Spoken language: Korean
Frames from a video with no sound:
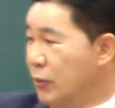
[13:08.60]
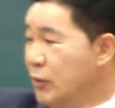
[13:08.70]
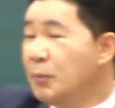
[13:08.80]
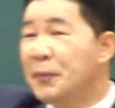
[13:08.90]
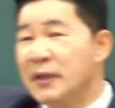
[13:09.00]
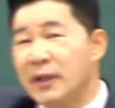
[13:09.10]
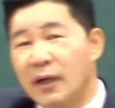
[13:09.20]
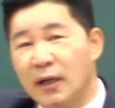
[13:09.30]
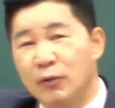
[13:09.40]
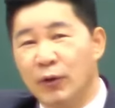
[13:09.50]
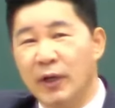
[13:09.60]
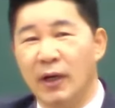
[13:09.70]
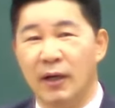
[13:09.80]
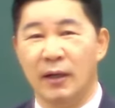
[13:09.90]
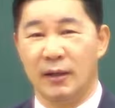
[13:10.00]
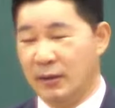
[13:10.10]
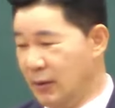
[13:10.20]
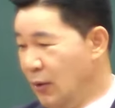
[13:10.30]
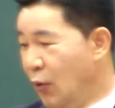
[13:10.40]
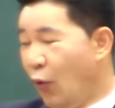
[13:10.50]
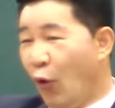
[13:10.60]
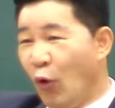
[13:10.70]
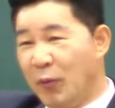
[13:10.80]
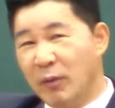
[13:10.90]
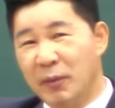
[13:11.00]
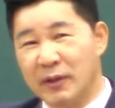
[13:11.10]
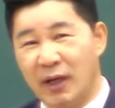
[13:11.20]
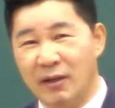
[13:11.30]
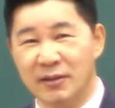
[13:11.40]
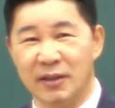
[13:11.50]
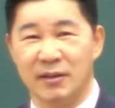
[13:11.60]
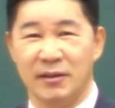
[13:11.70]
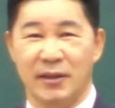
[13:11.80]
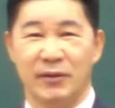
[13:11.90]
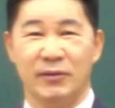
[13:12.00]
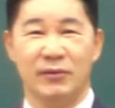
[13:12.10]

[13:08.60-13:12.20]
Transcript: 옆에다가 교회가 5 0 0명 땅을 사는 거예요.